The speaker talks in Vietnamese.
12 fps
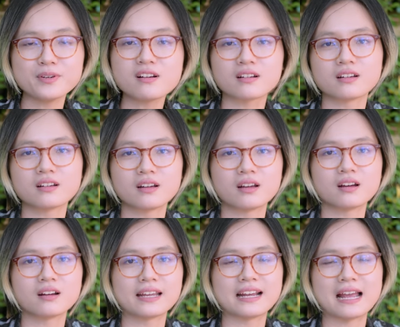được
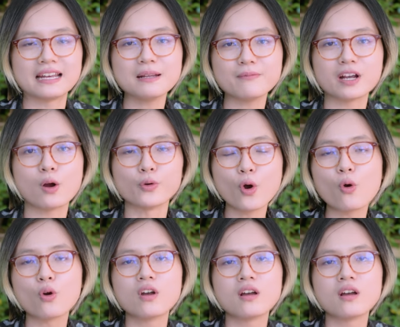à, cái khái niệm về khẩu độ